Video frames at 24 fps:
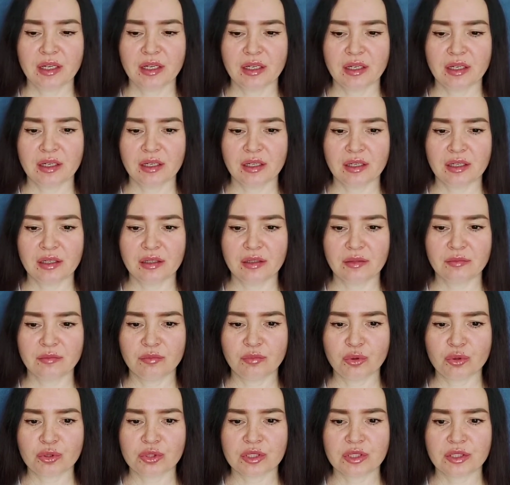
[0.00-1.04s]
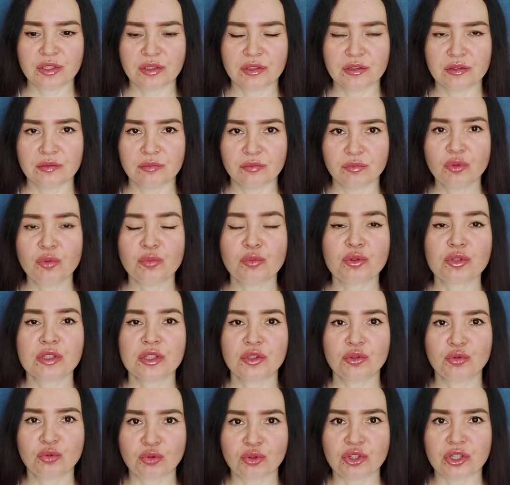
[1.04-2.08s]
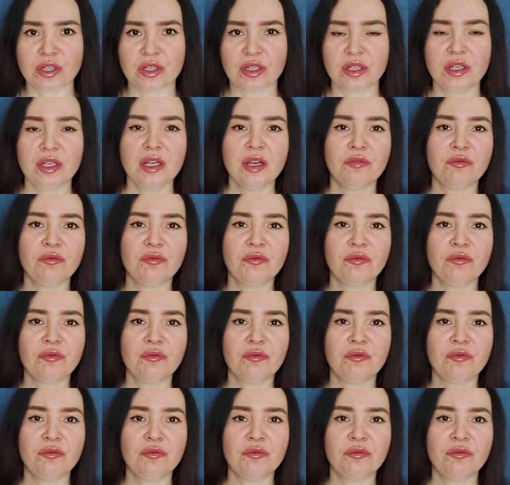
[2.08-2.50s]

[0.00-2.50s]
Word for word: а, после, ну, после душа,